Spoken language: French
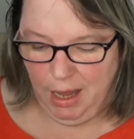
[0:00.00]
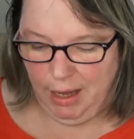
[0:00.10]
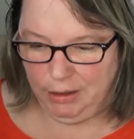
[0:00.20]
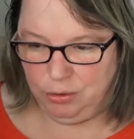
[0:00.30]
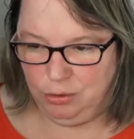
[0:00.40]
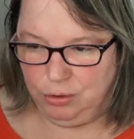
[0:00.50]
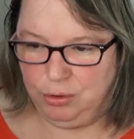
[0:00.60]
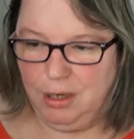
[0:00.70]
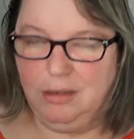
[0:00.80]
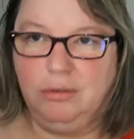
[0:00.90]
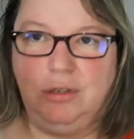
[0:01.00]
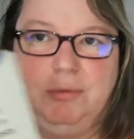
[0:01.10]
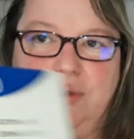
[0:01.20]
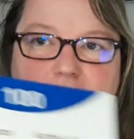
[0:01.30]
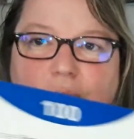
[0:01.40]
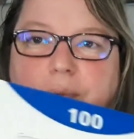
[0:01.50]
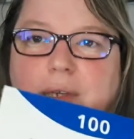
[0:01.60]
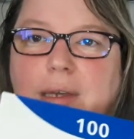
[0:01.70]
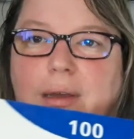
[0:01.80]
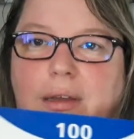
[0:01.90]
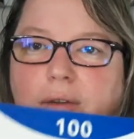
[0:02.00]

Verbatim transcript: à Cultura. Donc je me suis repris un